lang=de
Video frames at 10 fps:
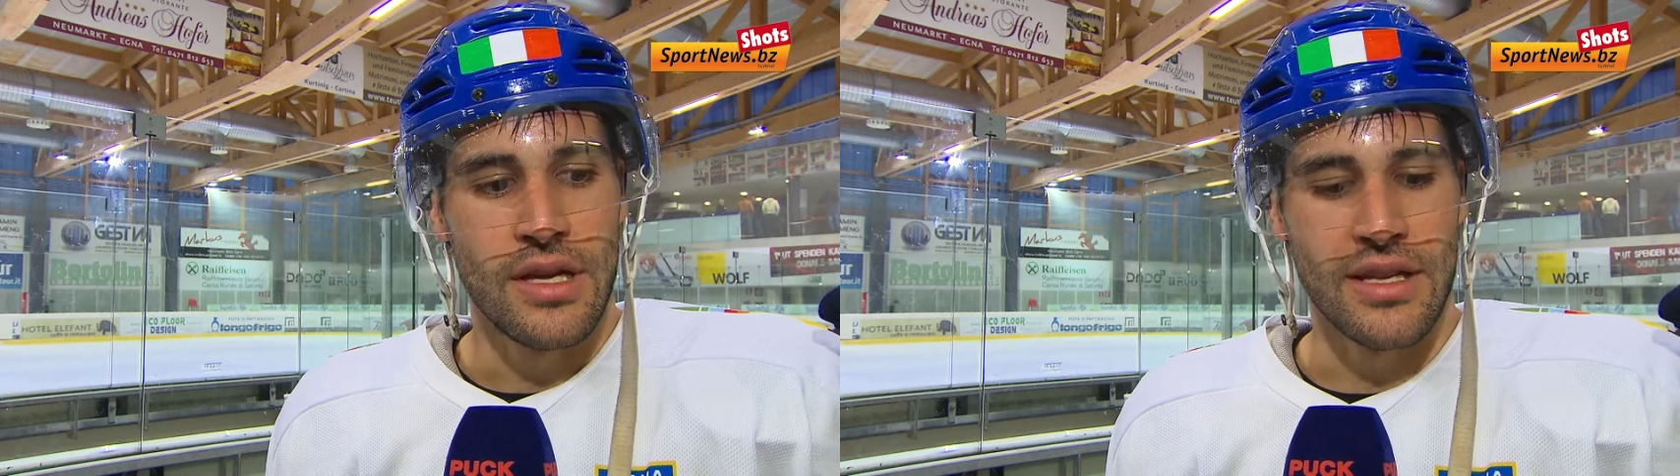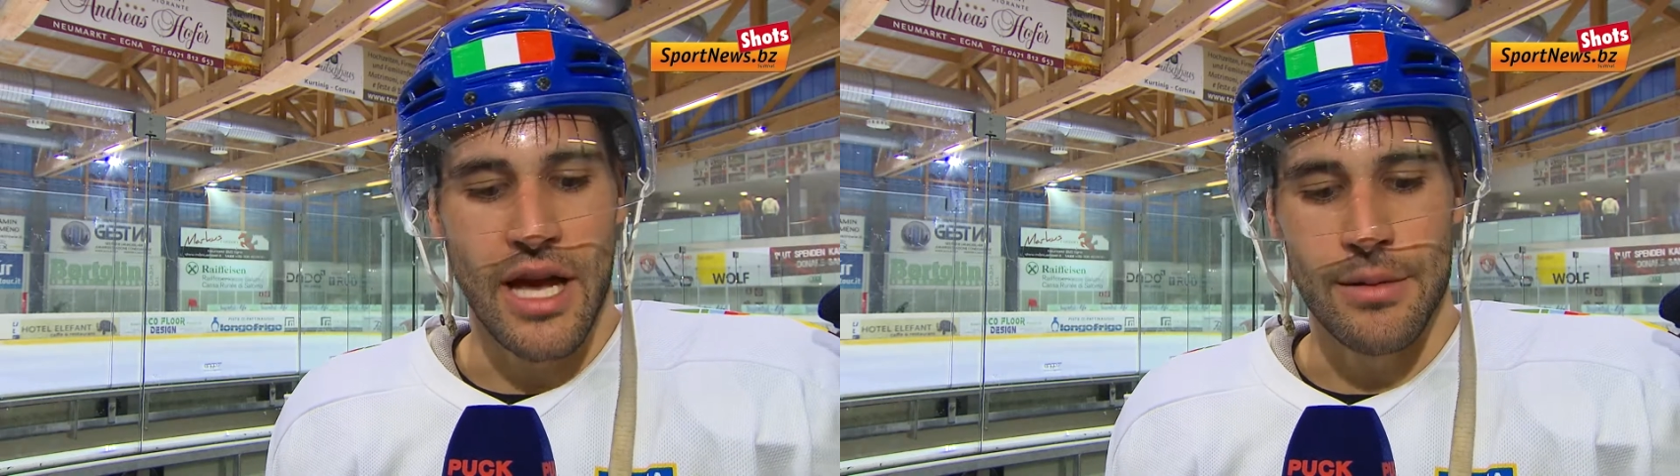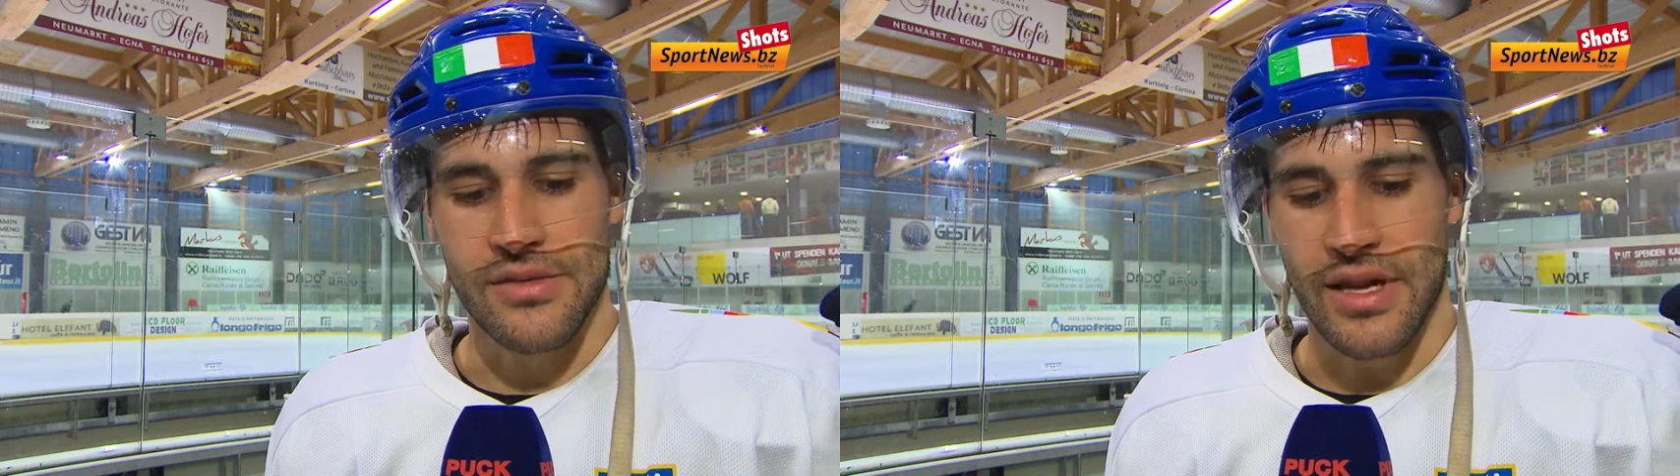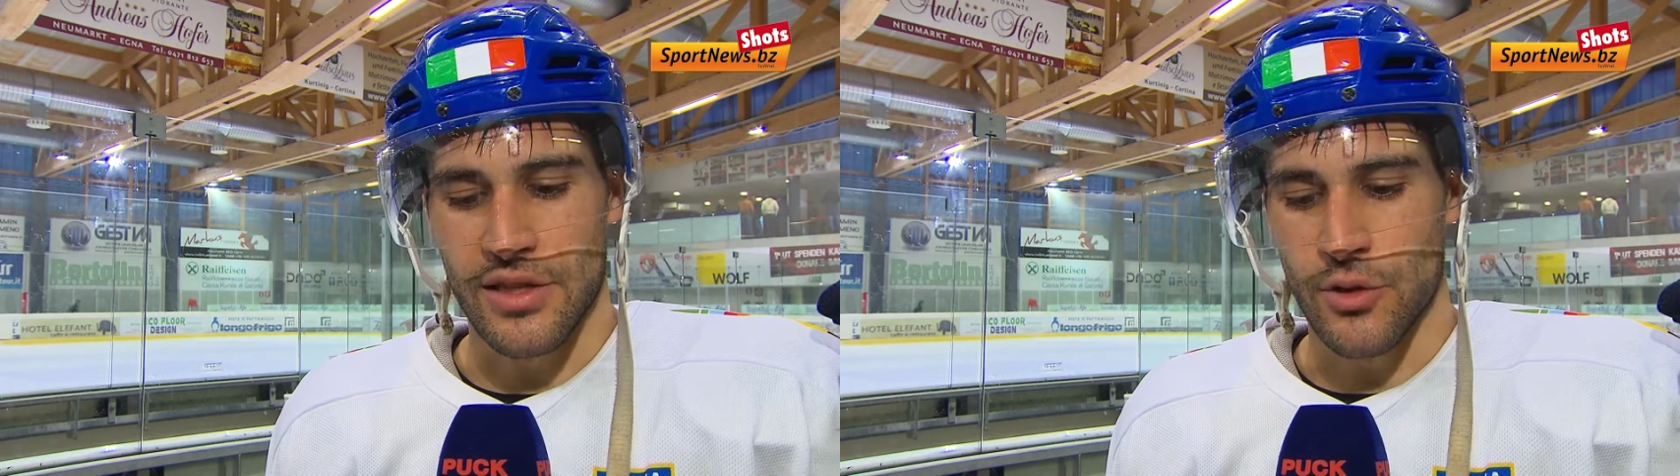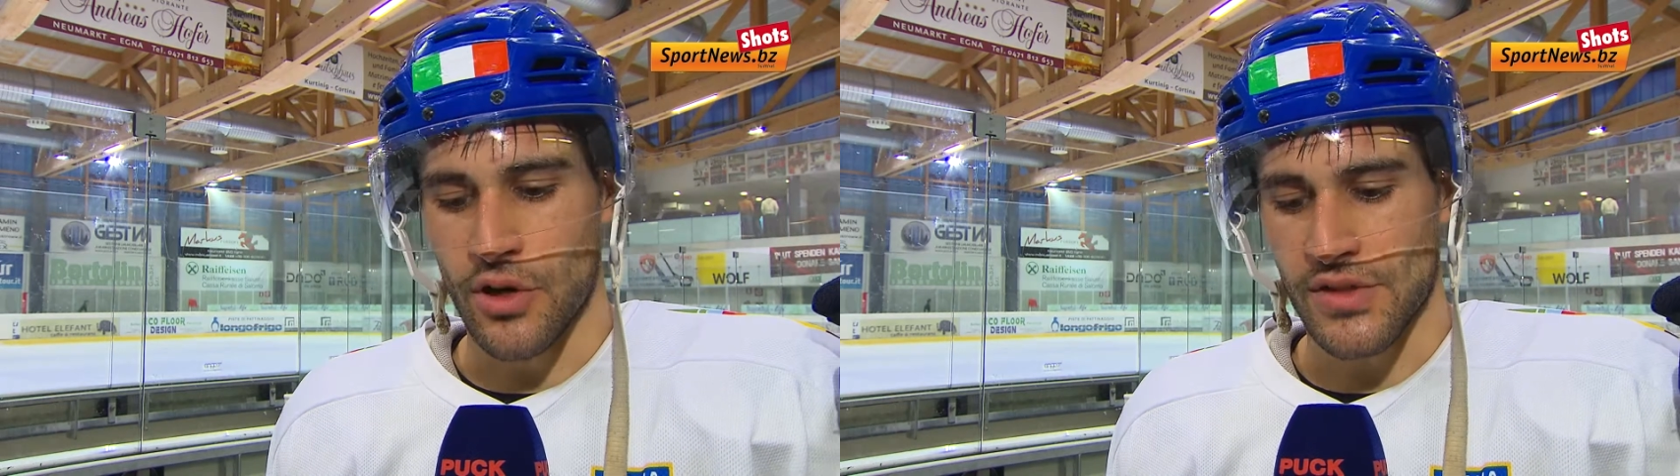ich glaube, es wird
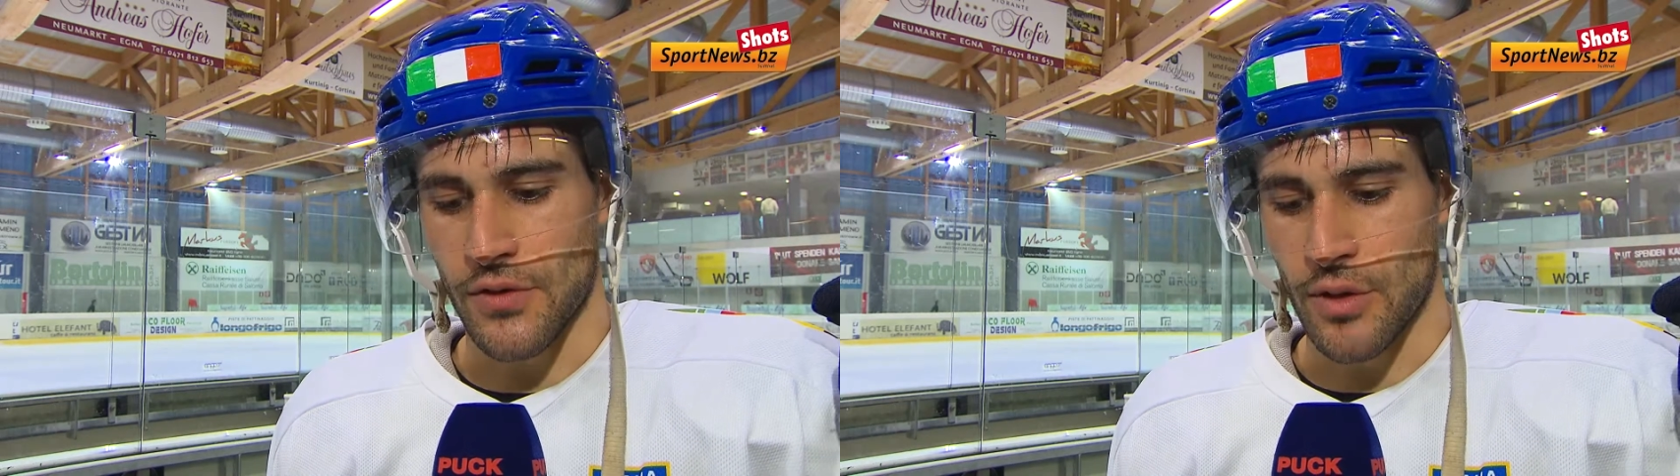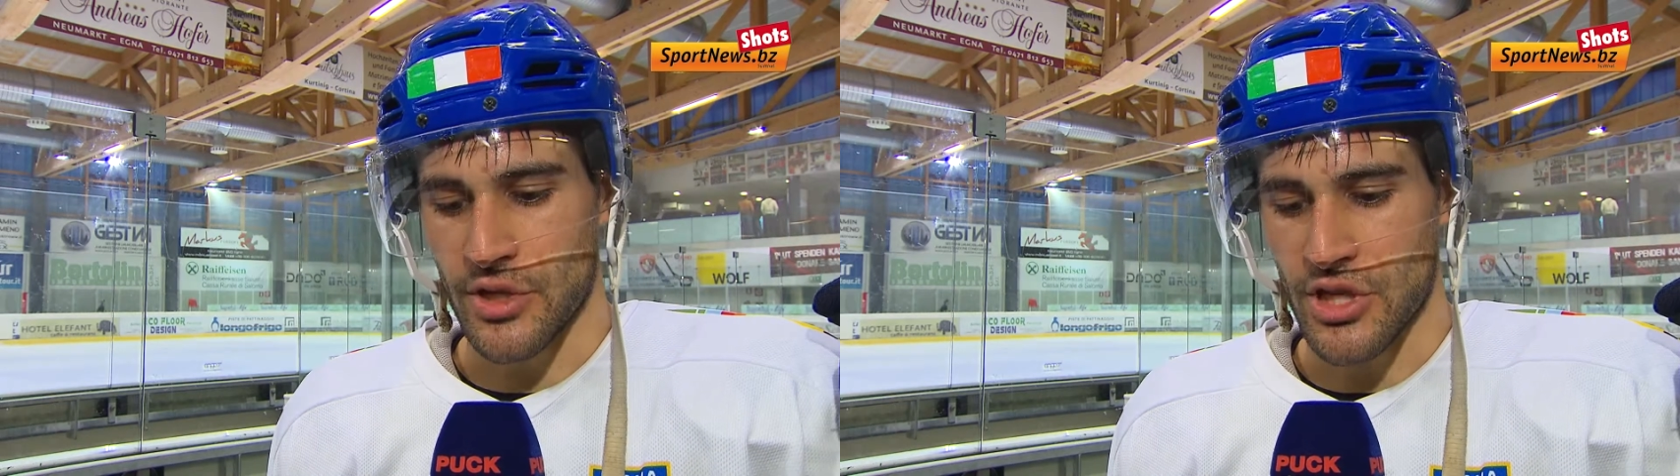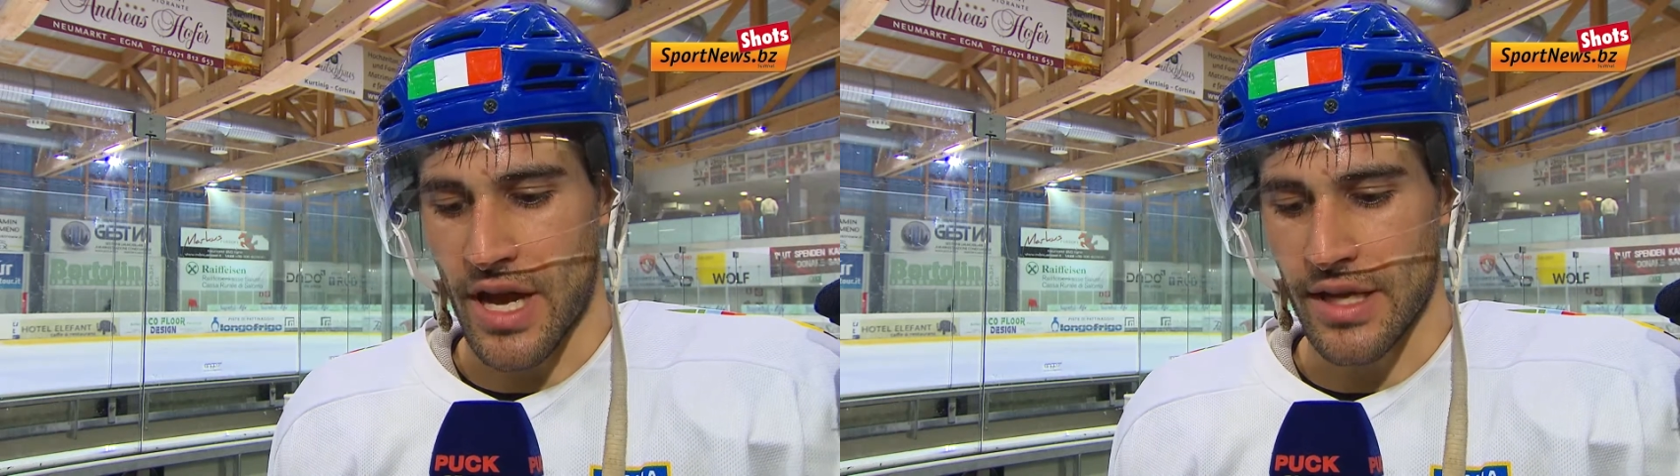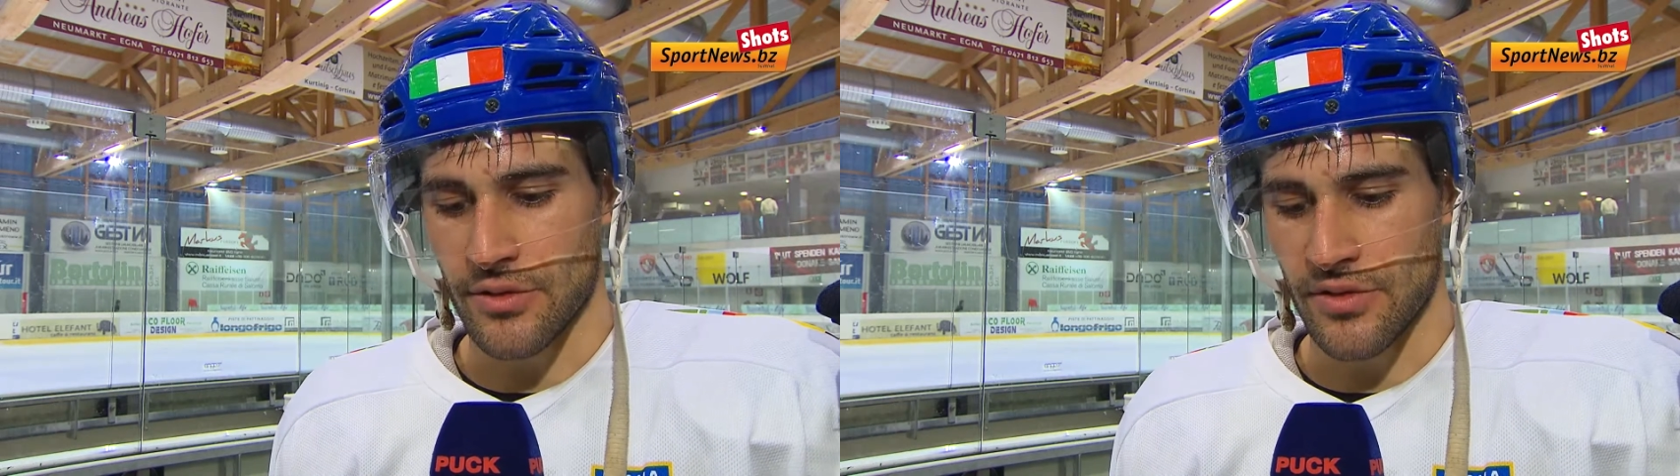die Tagesform entscheiden.